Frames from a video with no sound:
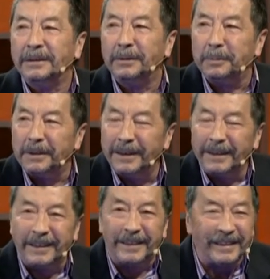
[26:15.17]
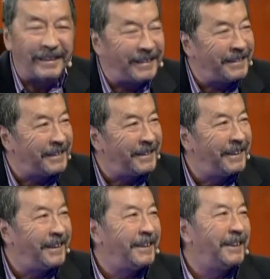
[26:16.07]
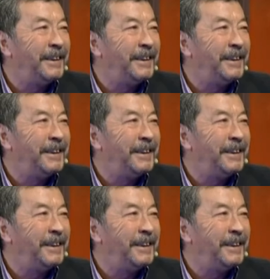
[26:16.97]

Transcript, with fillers: У меня... Ну это жизнь.